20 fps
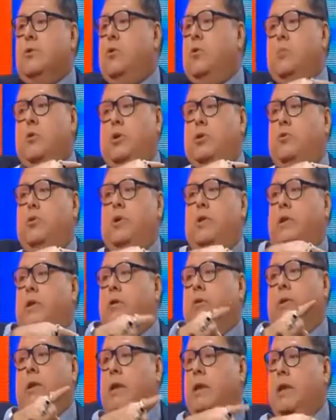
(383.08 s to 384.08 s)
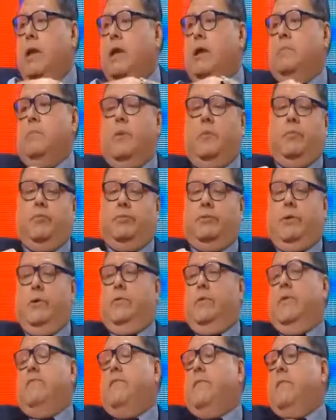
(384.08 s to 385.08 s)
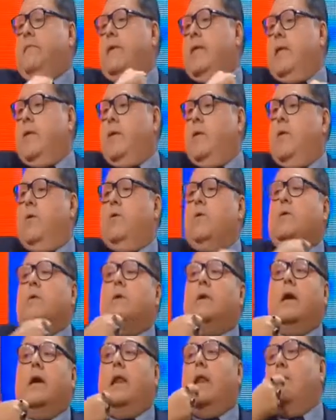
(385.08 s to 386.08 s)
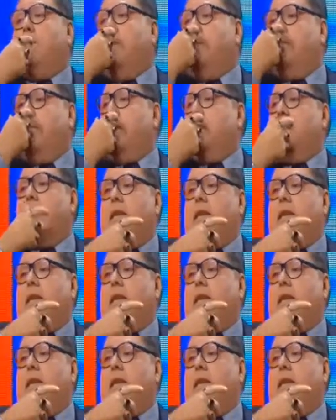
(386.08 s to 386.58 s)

todos los monitores dieron lineal, me pusieron desfibrilador, el espejo en la